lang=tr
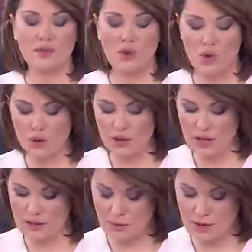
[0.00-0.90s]

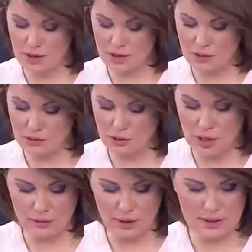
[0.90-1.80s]
Oyder Başkanı
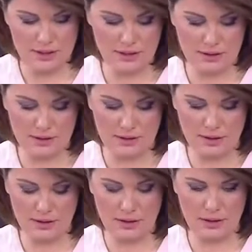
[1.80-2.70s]
Turgay Mersin
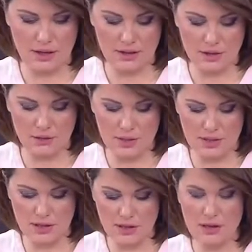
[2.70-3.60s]
e,
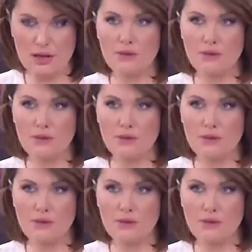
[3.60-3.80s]
karşımızda.